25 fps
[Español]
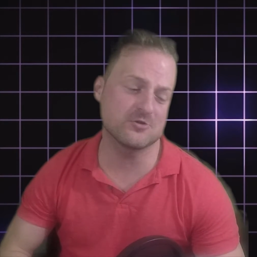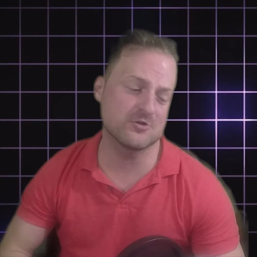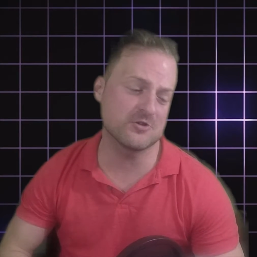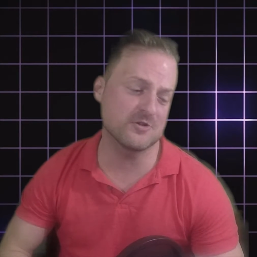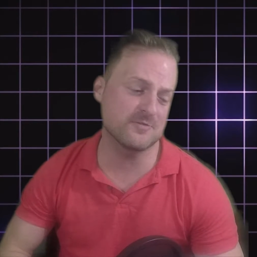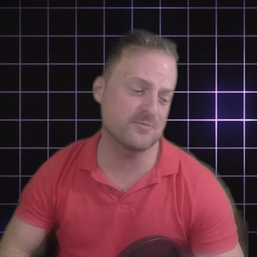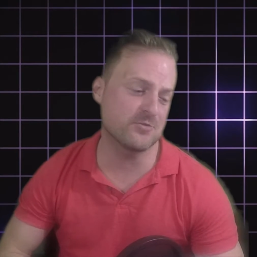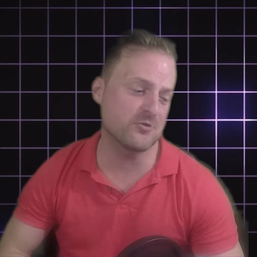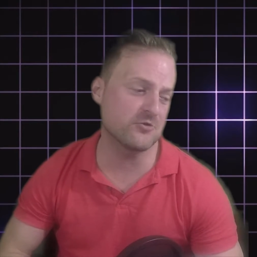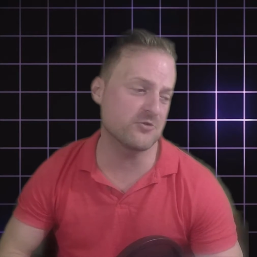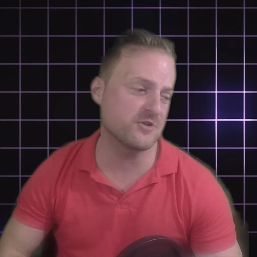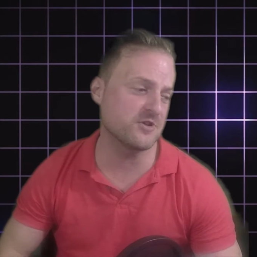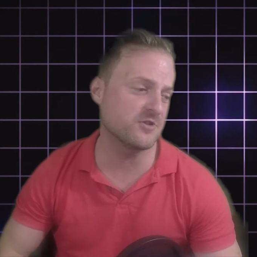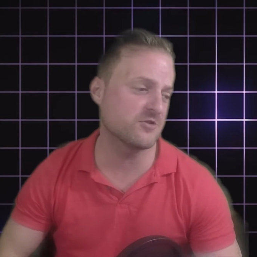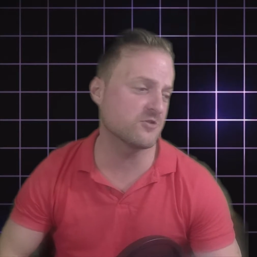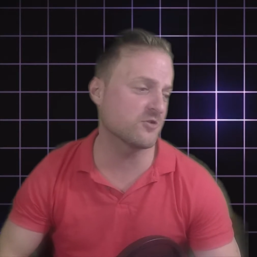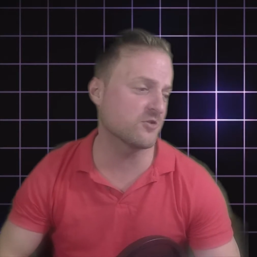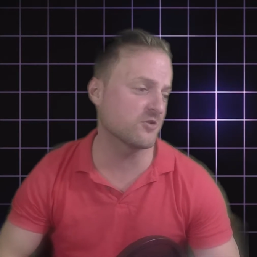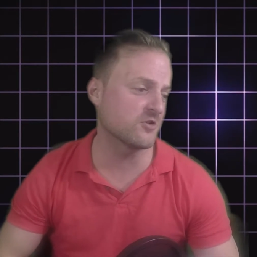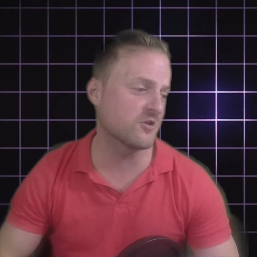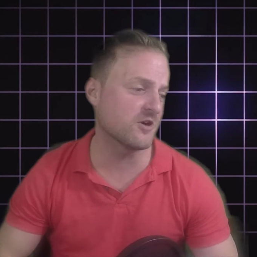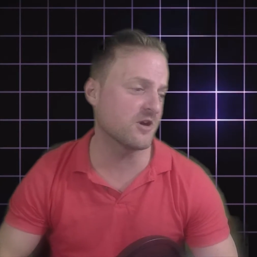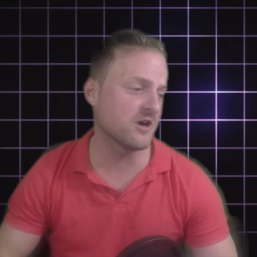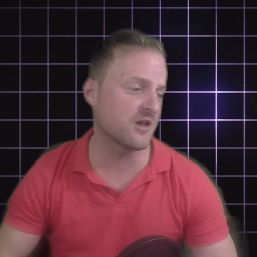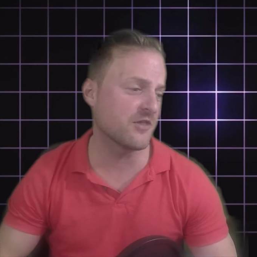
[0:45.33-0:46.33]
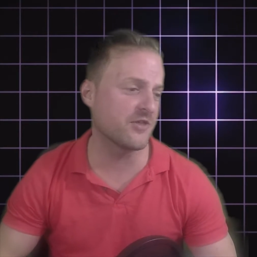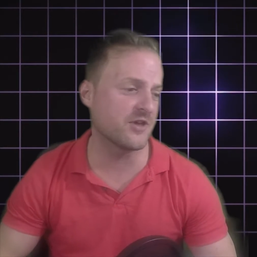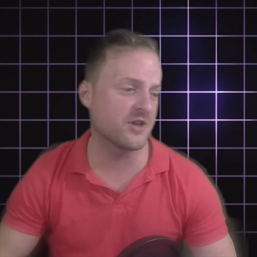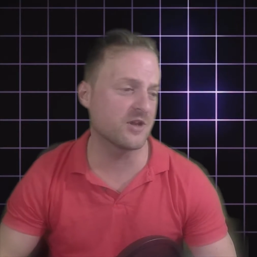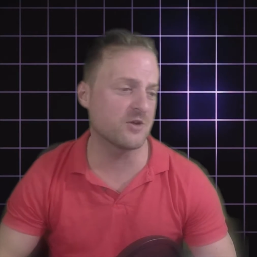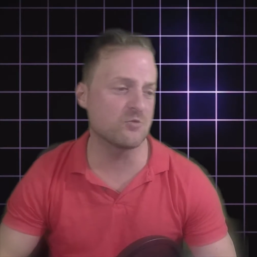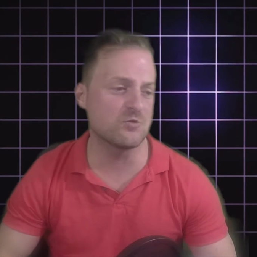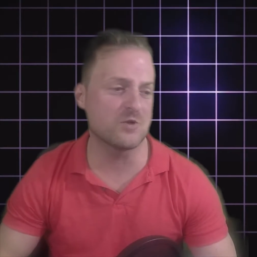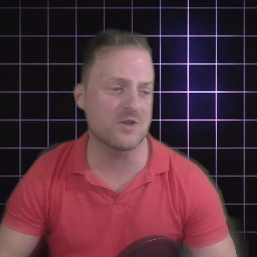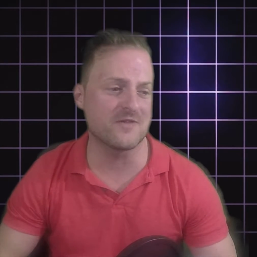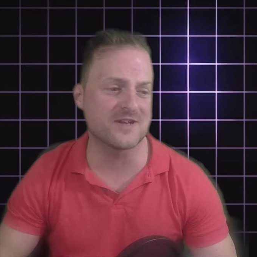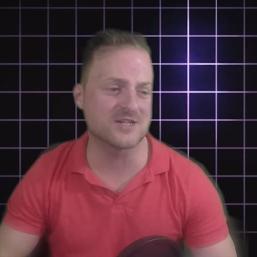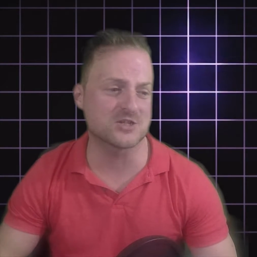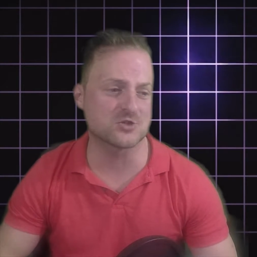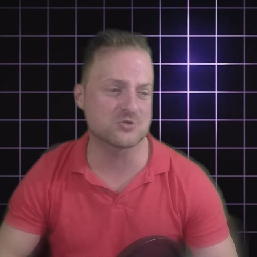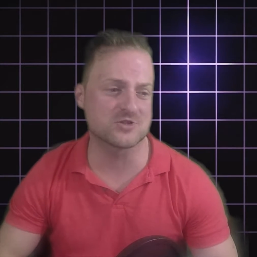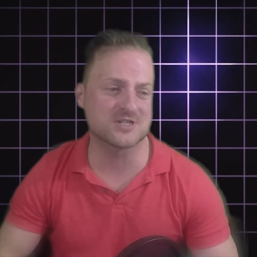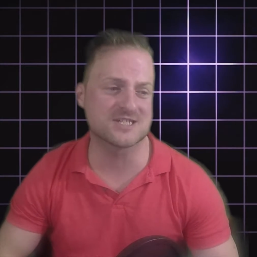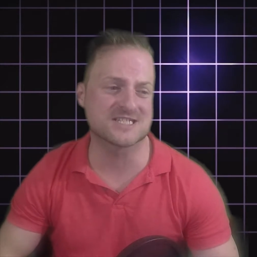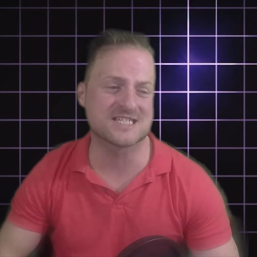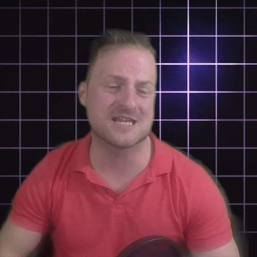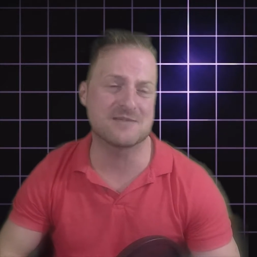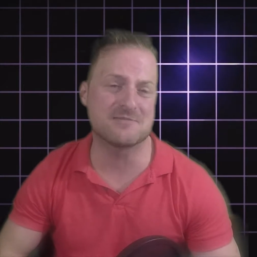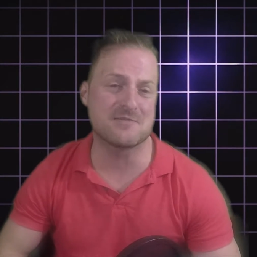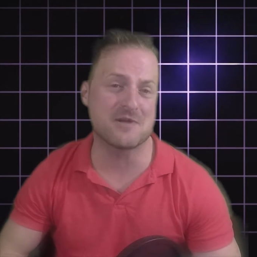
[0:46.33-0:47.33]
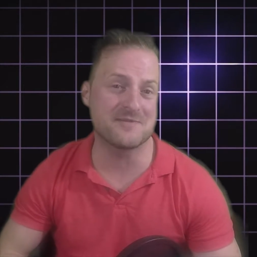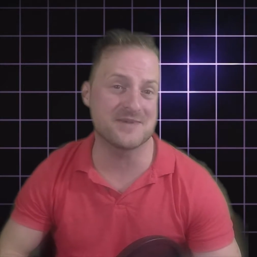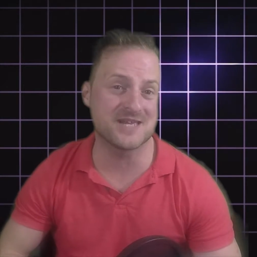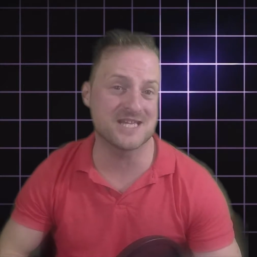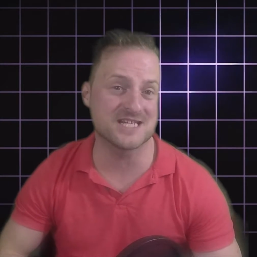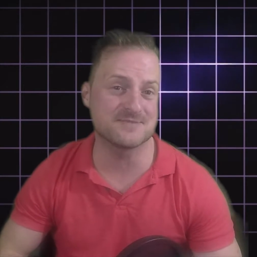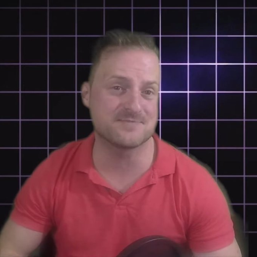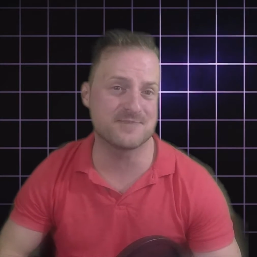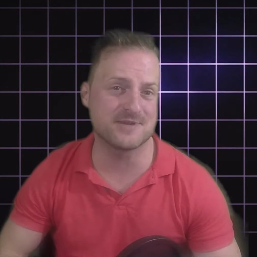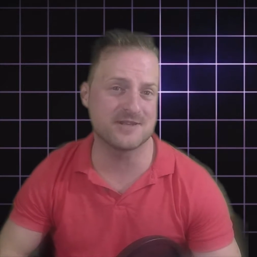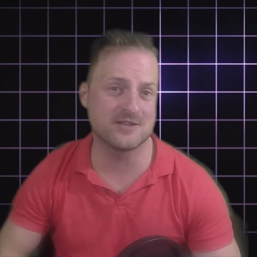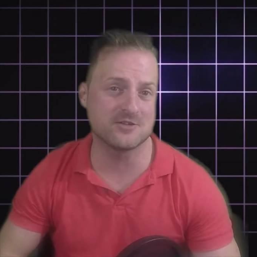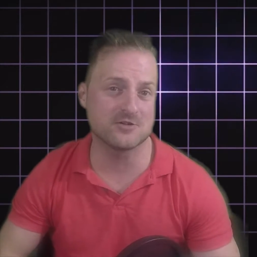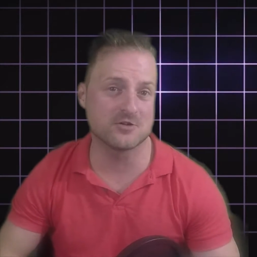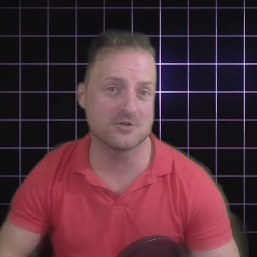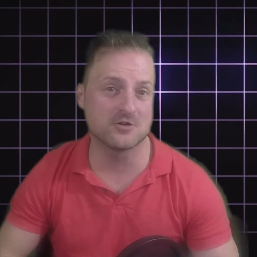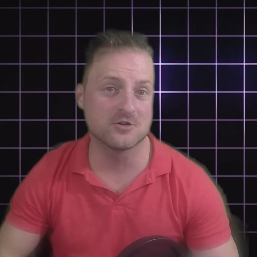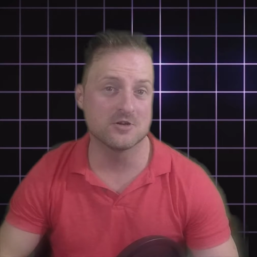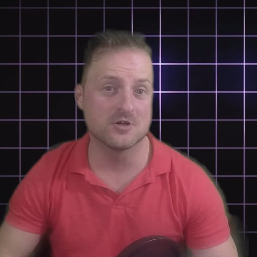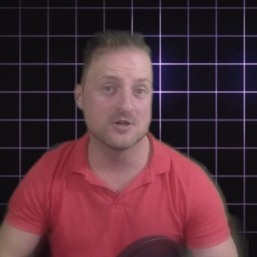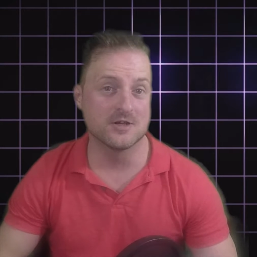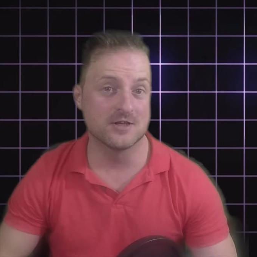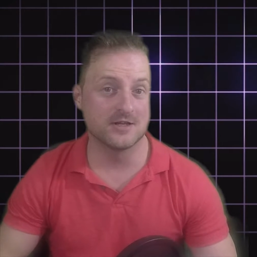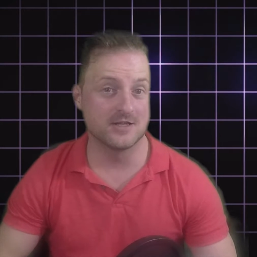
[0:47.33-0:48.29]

he podido hacer una de las cosas que me habíais pedido.